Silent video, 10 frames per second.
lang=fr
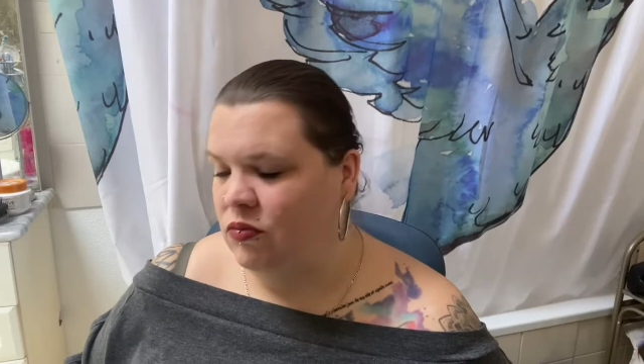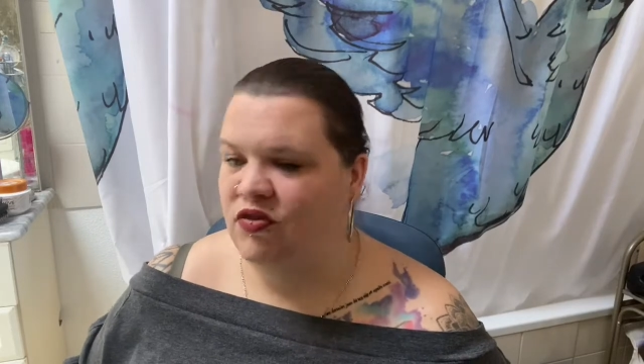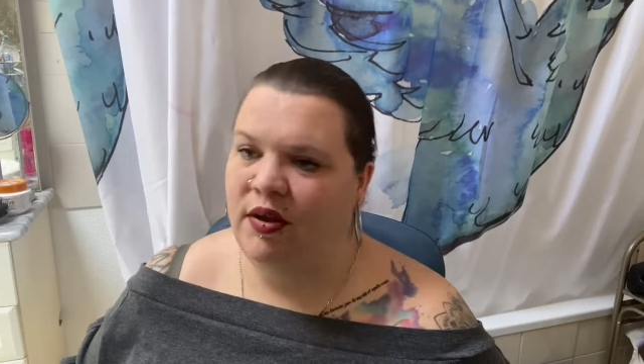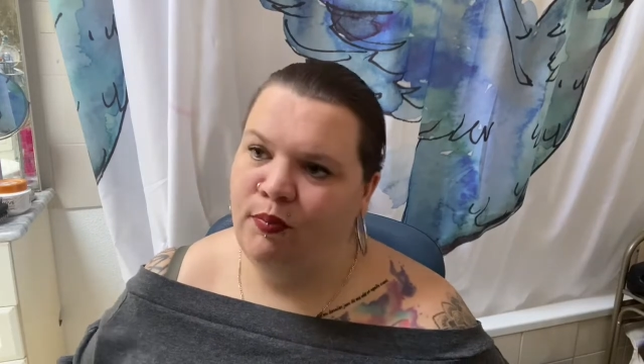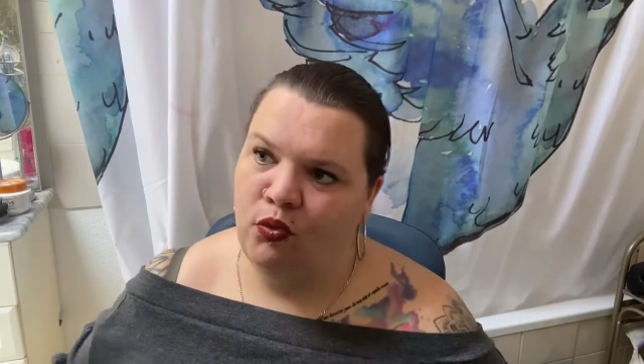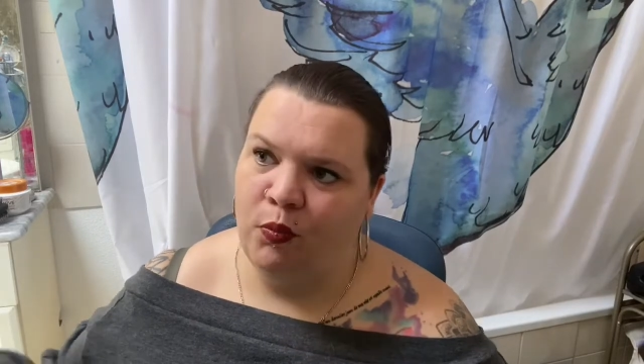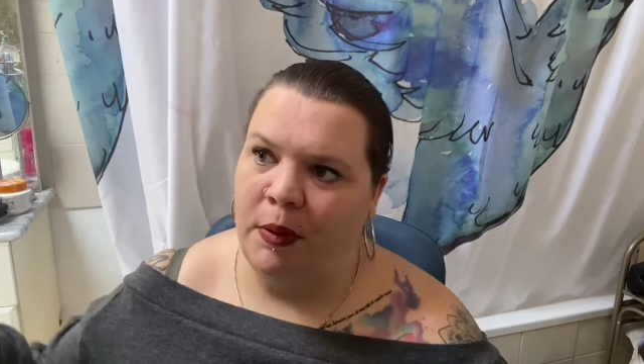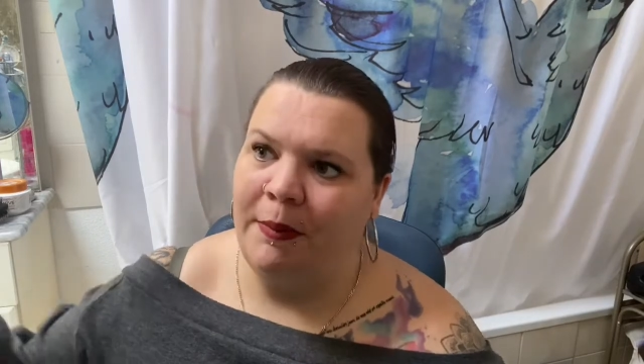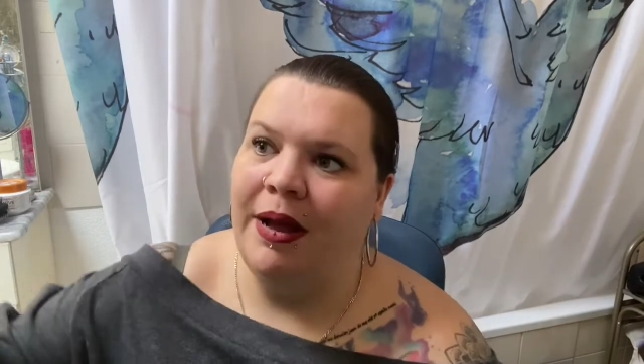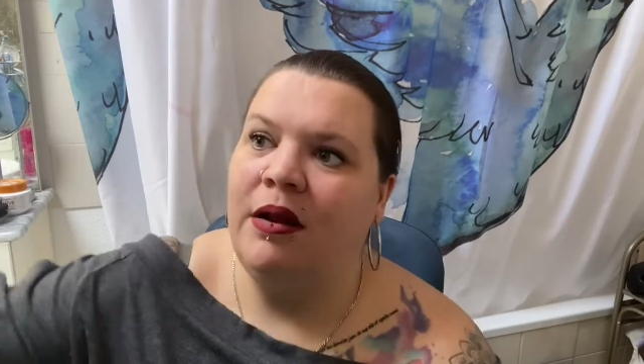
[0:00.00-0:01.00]
c'est plutôt pas
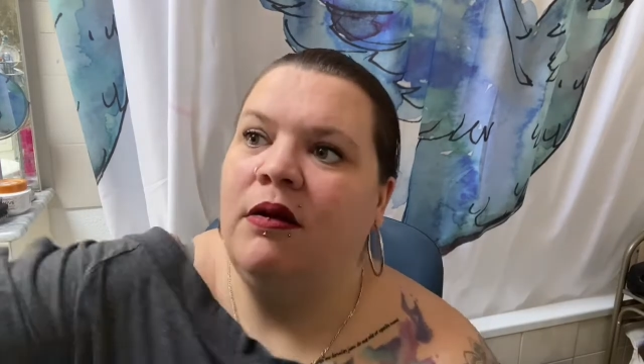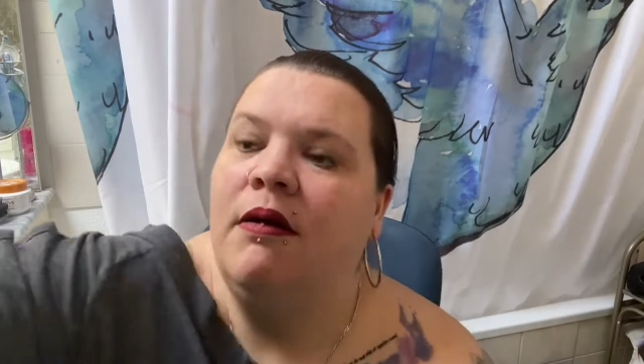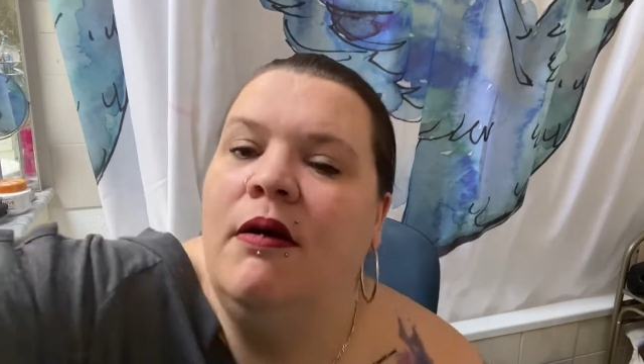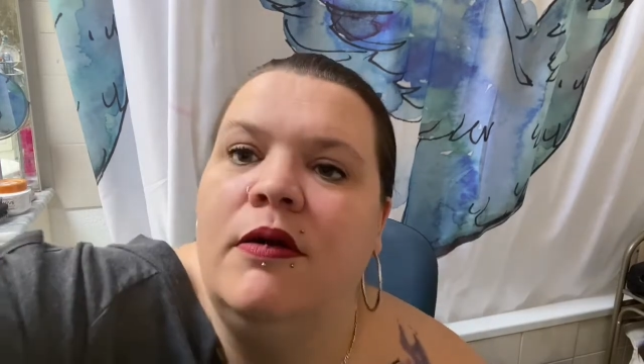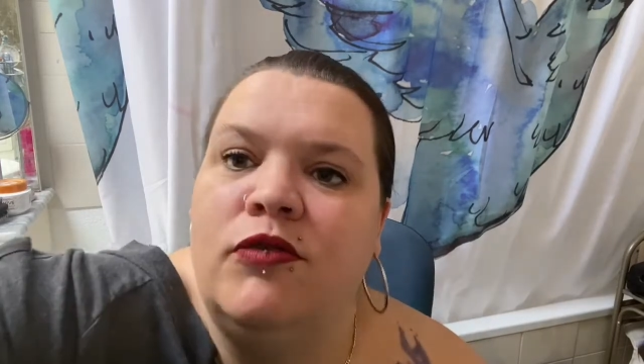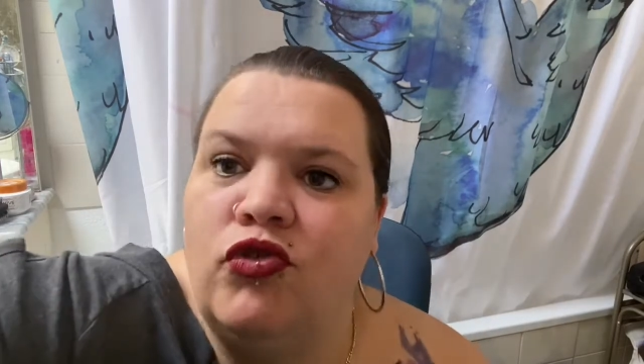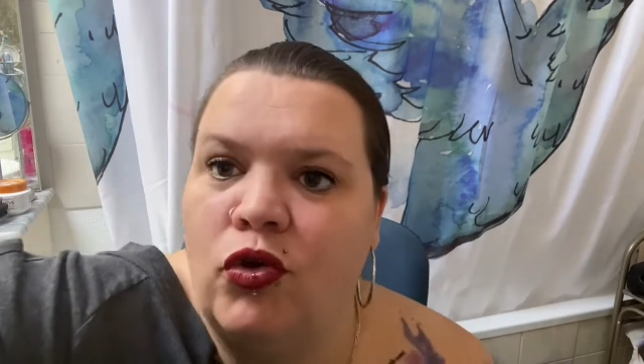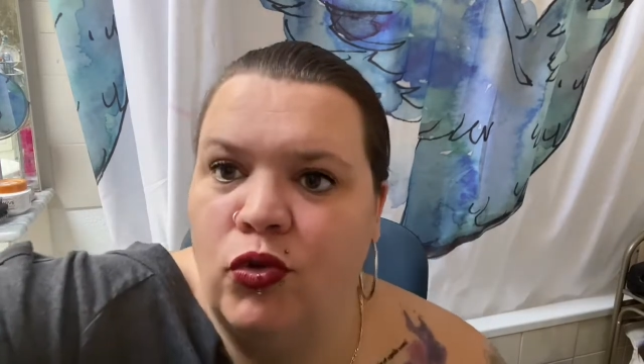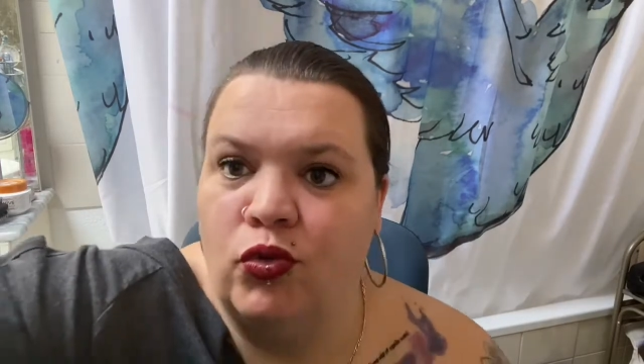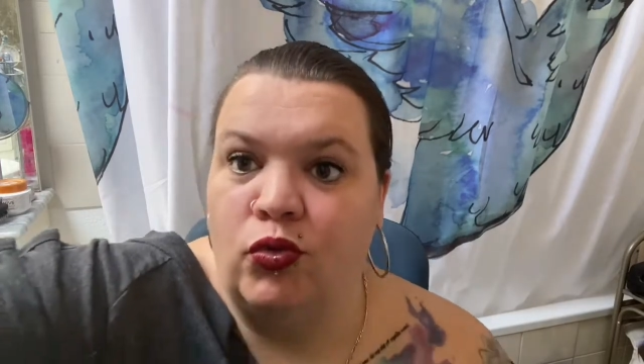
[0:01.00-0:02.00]
mal, ce genre
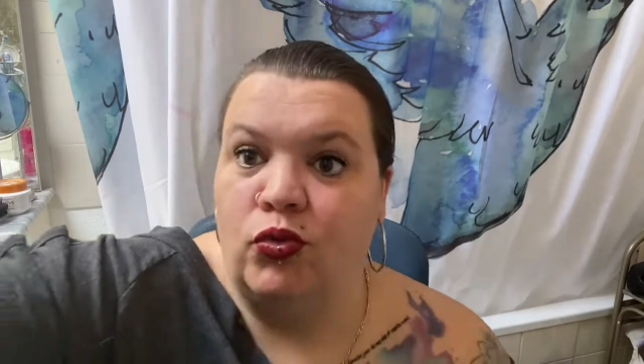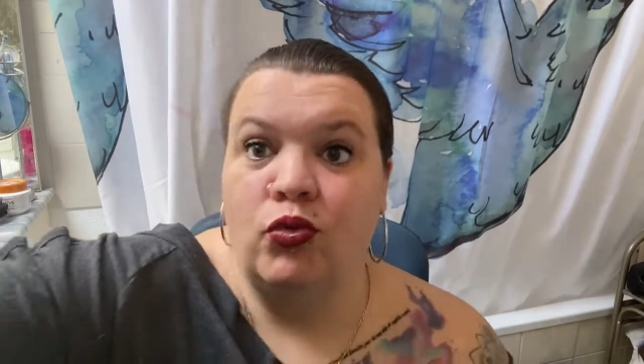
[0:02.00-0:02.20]
de truc.